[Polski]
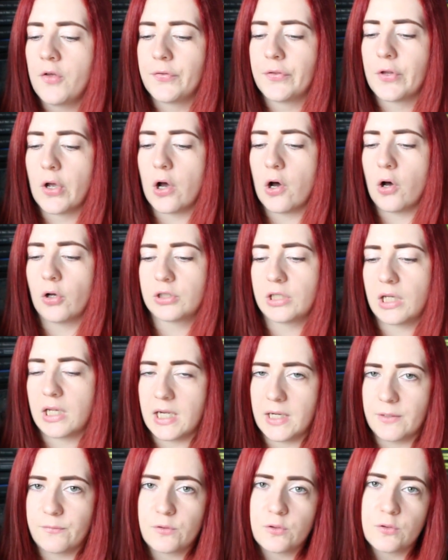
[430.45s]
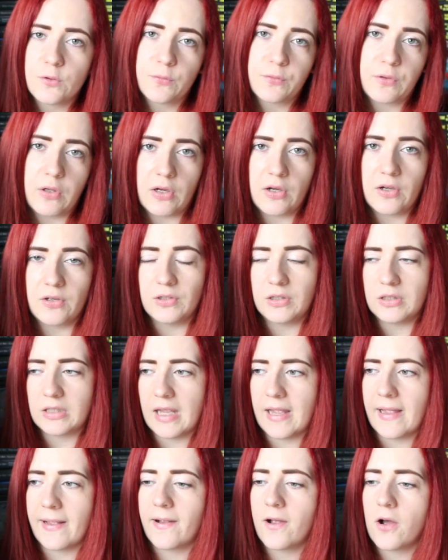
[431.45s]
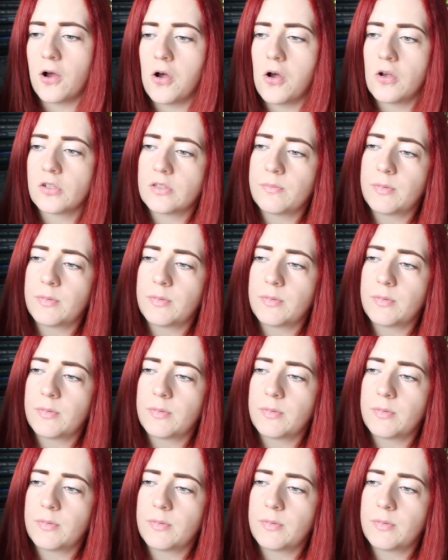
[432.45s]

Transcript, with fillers: do odkrywców tego i tego,